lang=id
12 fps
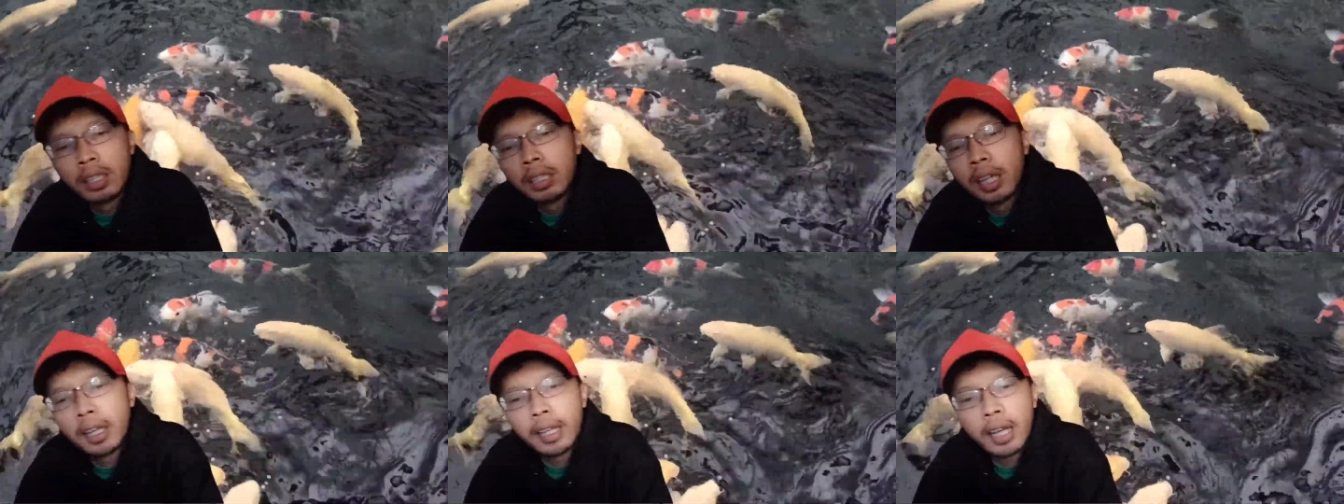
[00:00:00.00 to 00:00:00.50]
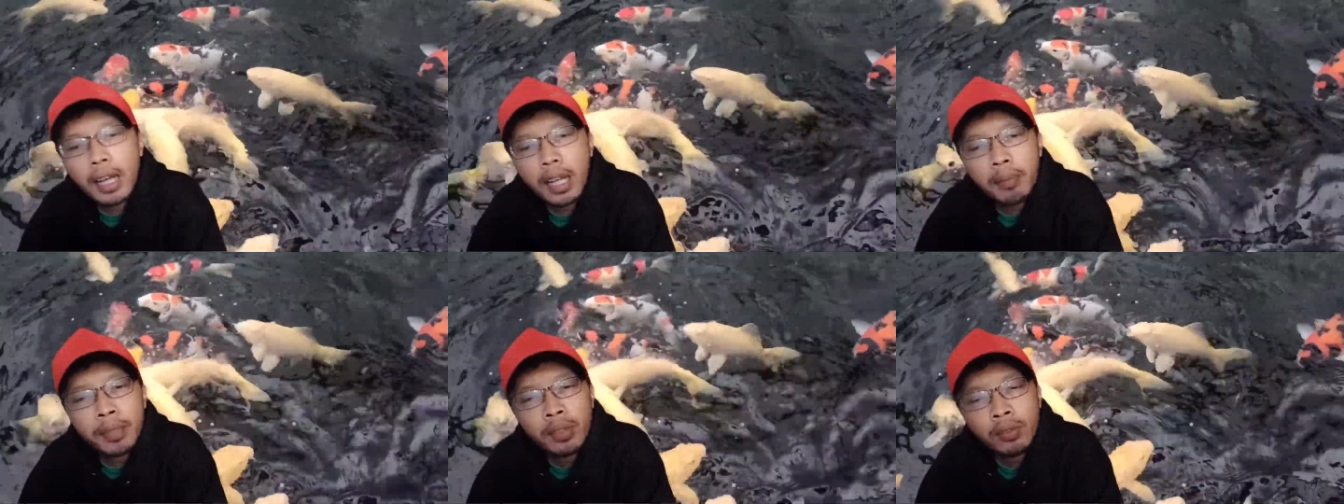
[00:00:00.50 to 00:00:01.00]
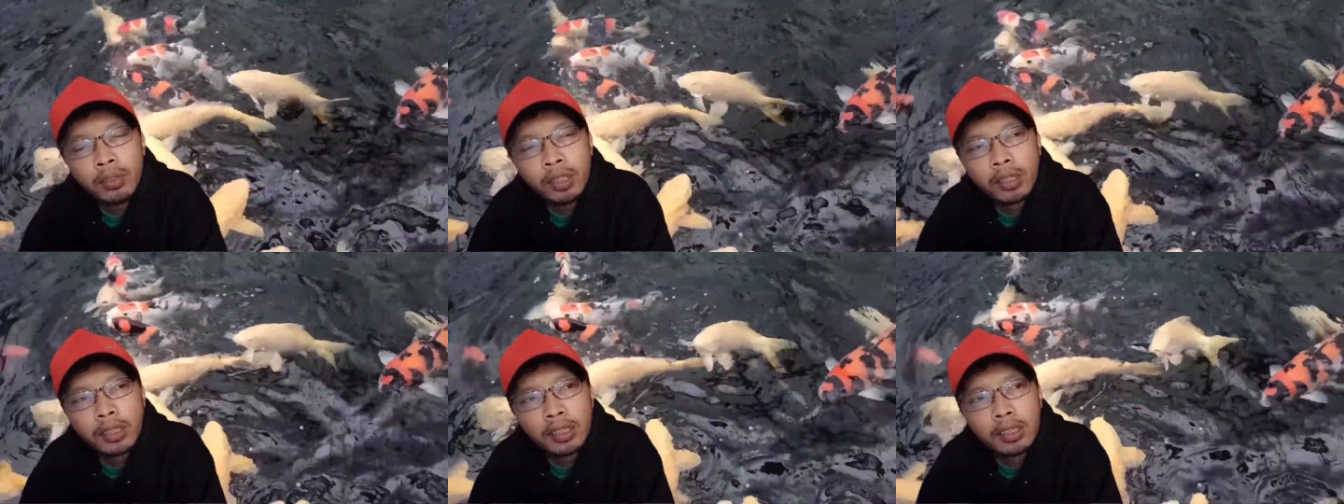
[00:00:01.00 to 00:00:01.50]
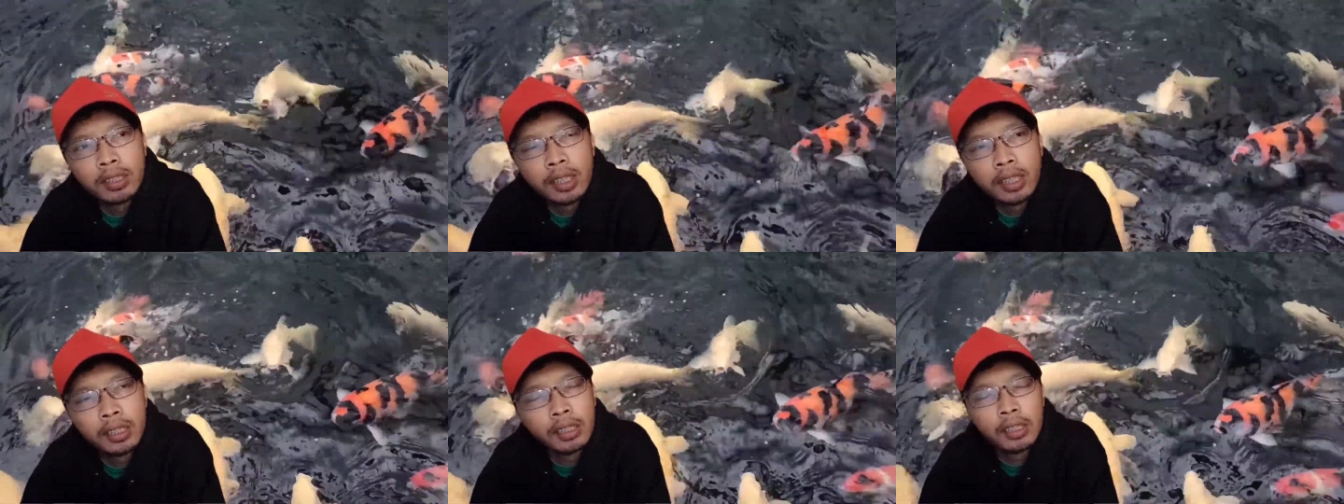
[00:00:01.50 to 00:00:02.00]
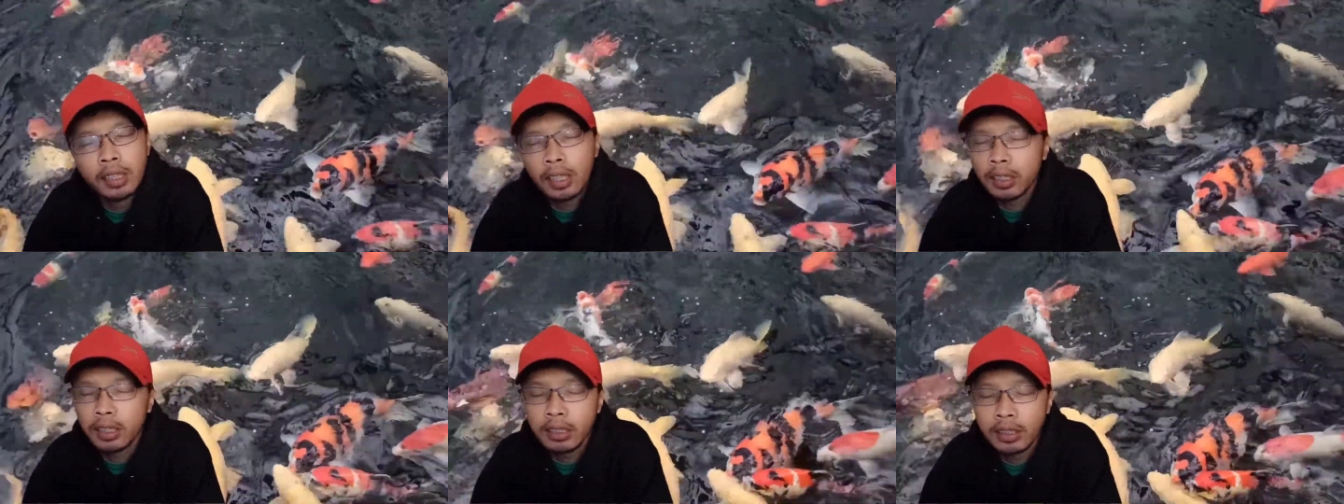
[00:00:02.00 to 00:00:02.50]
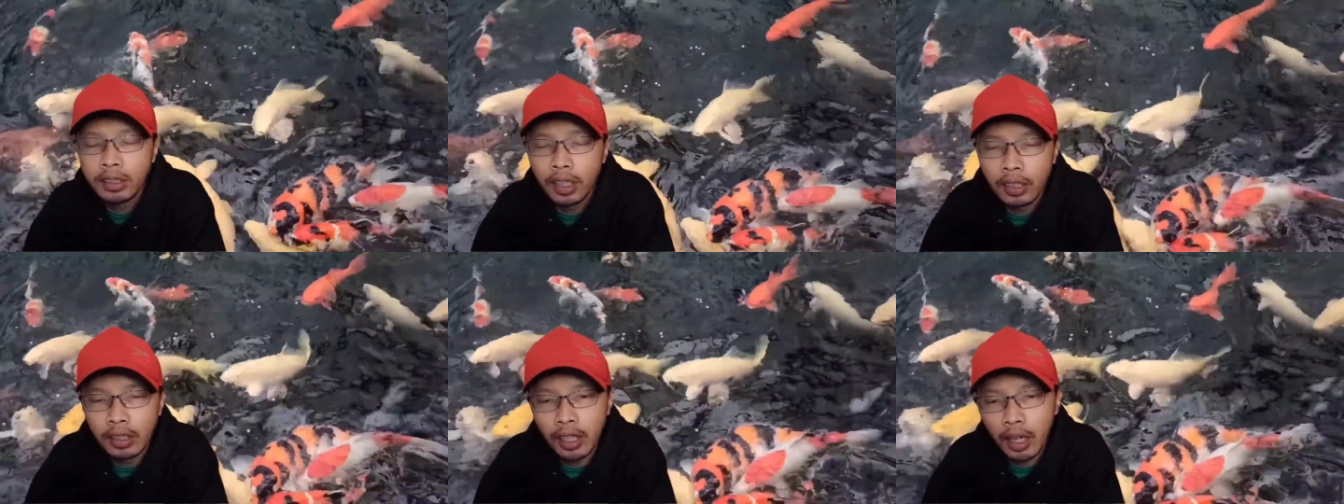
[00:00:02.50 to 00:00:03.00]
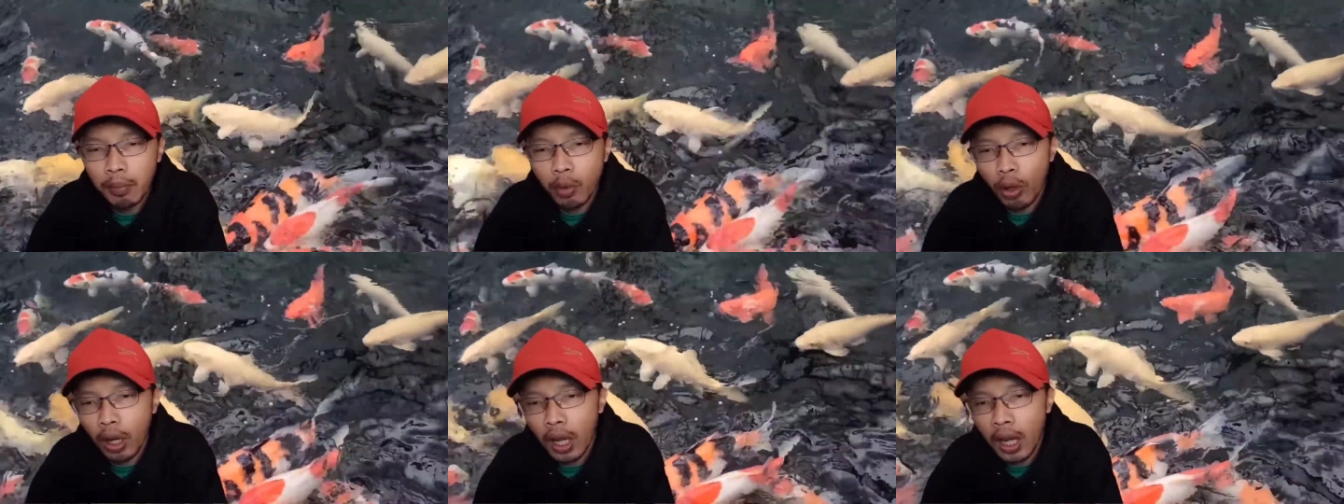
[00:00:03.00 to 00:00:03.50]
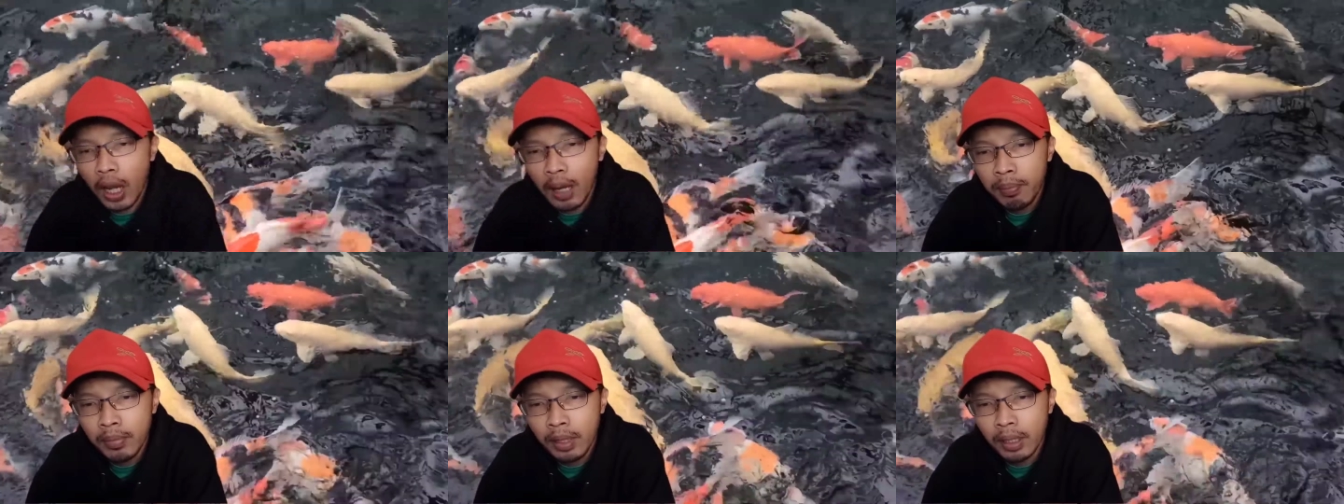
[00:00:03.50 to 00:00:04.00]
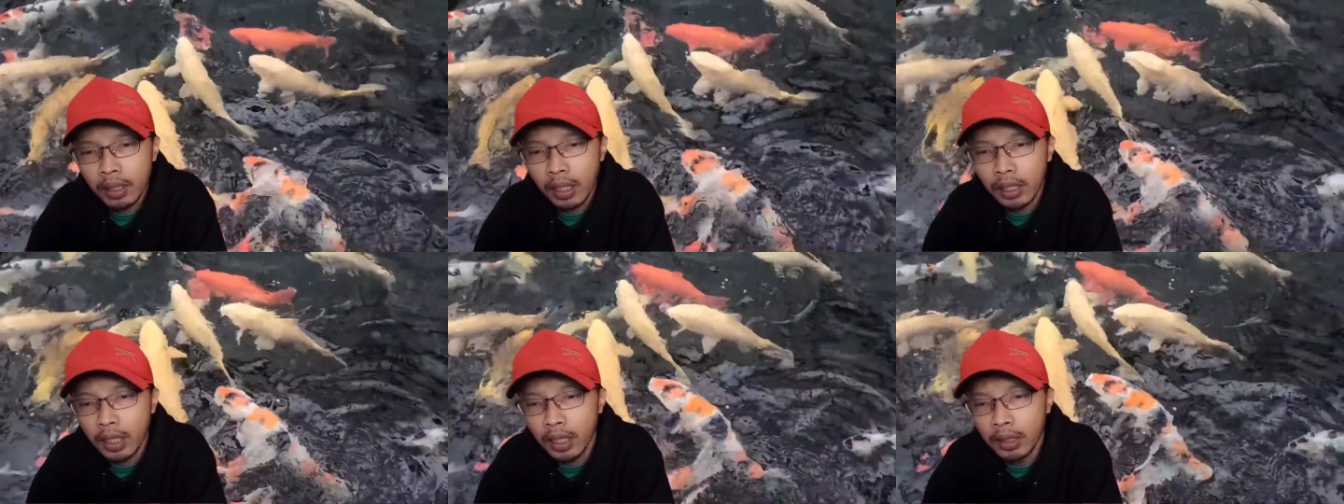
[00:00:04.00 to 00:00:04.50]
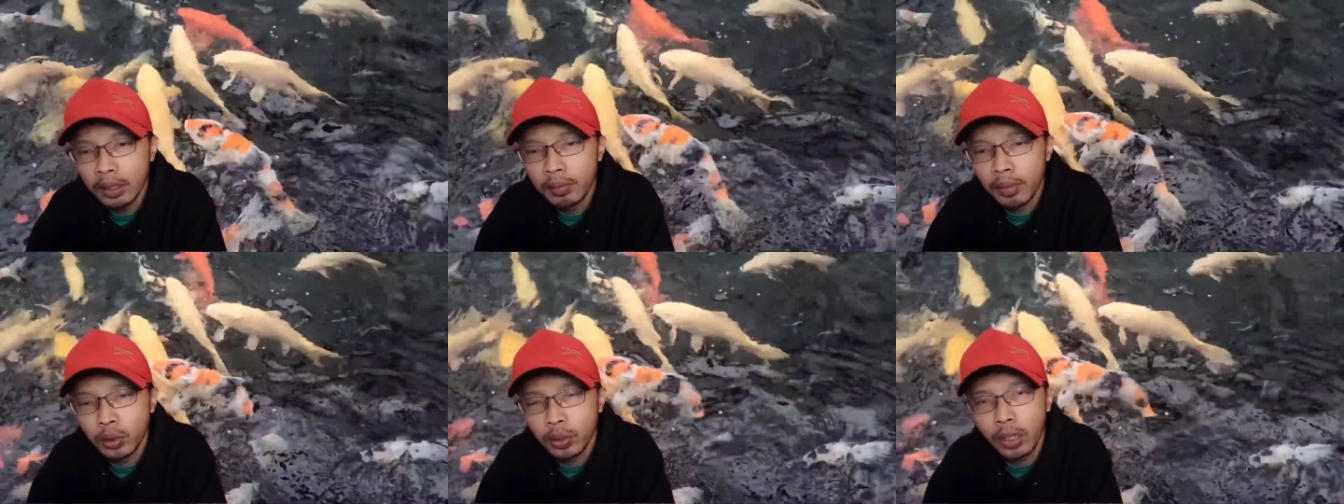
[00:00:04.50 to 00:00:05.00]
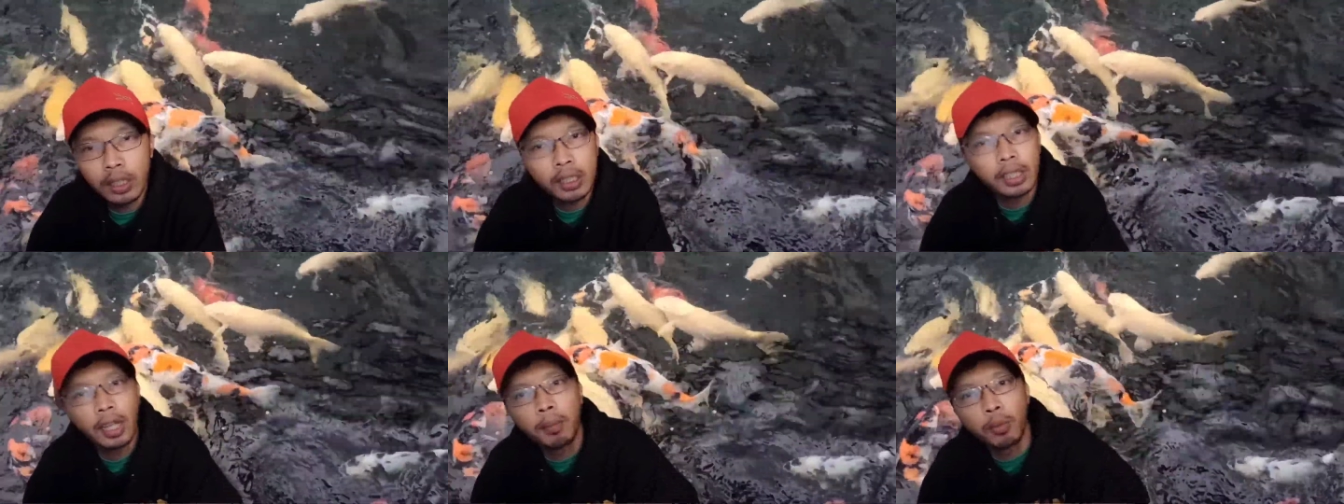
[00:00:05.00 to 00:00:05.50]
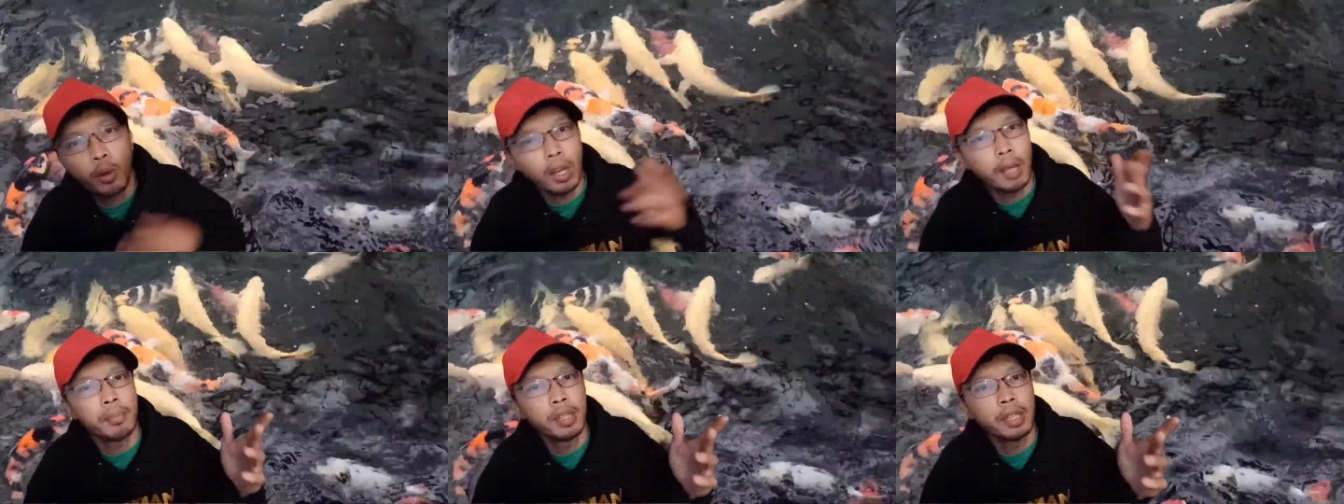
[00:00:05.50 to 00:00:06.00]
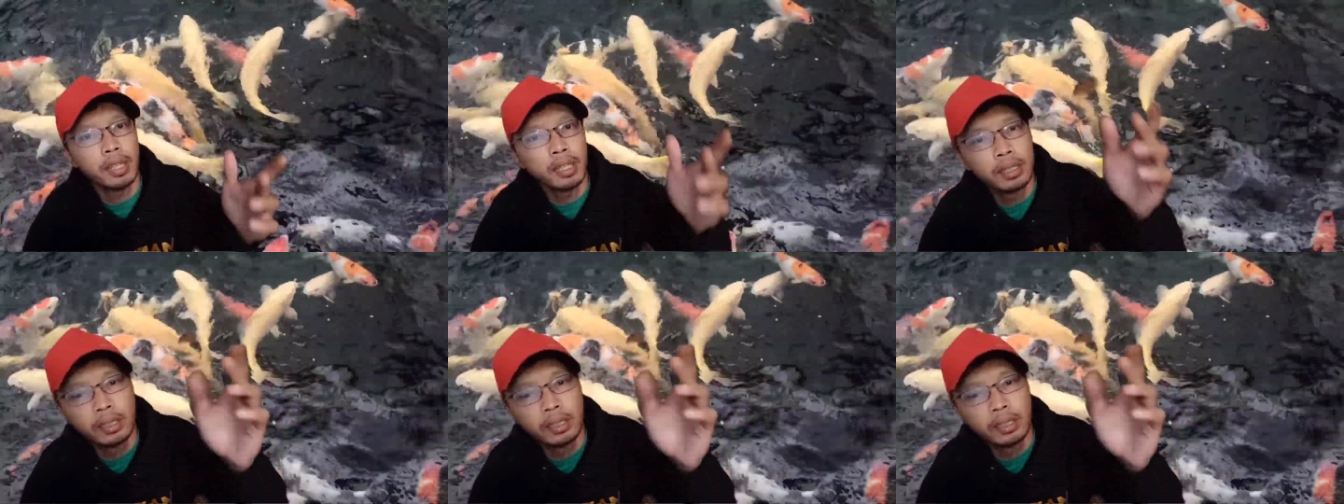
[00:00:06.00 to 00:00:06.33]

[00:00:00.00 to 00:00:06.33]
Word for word: dari alami itu tersedia yang tersedia di dalam kolam ada yang dimasukkan ke dalam kolam ya